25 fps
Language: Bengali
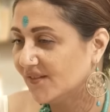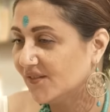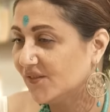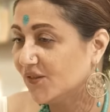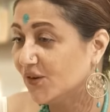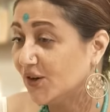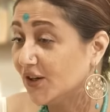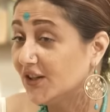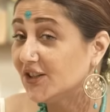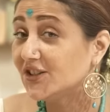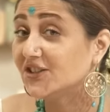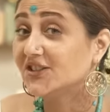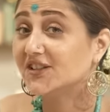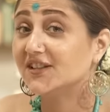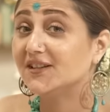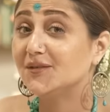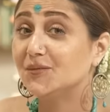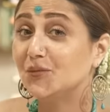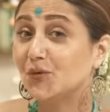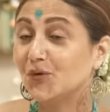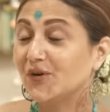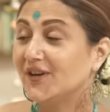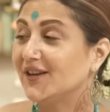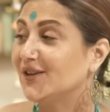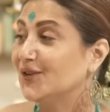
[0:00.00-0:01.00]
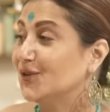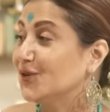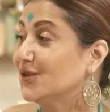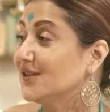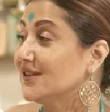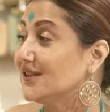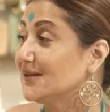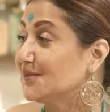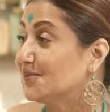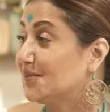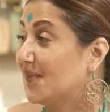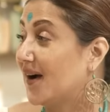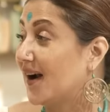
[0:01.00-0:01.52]
ভার্জিন মোহিতো
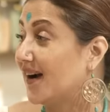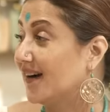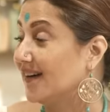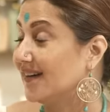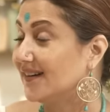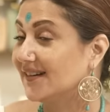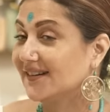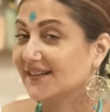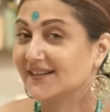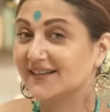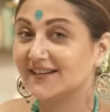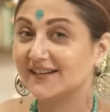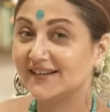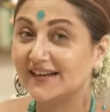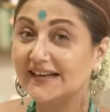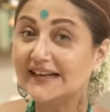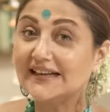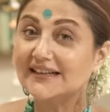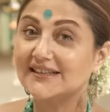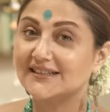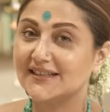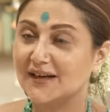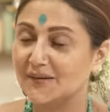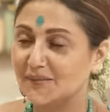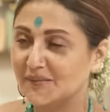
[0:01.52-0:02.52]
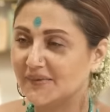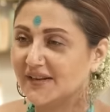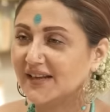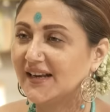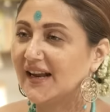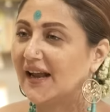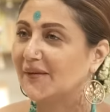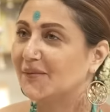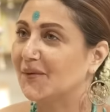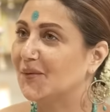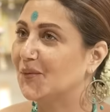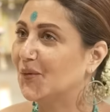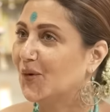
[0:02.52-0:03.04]
স্পার্কলিং সামথিং আমি